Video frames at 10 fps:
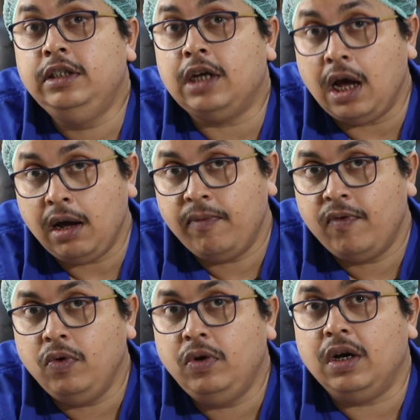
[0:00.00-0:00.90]
জাঙ্ক
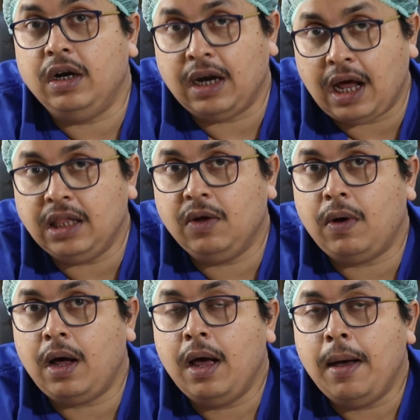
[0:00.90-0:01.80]
ফুড না
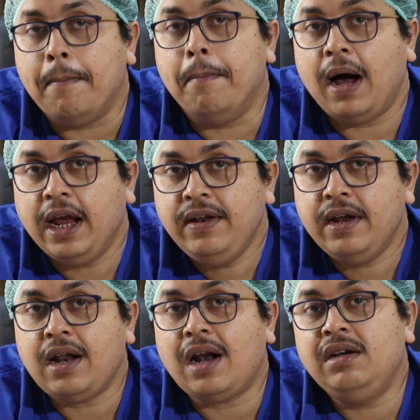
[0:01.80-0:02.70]
দেওয়া
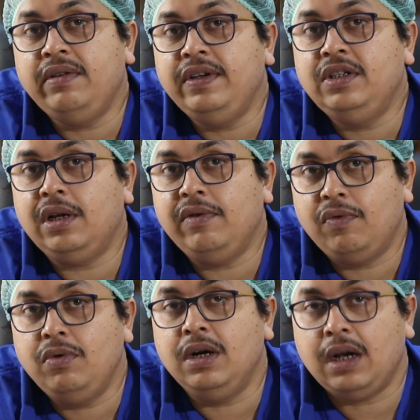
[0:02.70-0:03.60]
বাইরের আর্টিফিশিয়াল
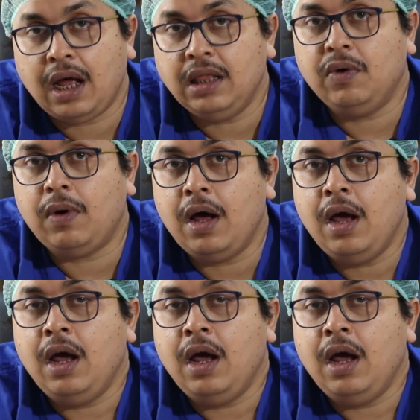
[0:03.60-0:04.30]
ফুড না দেওয়া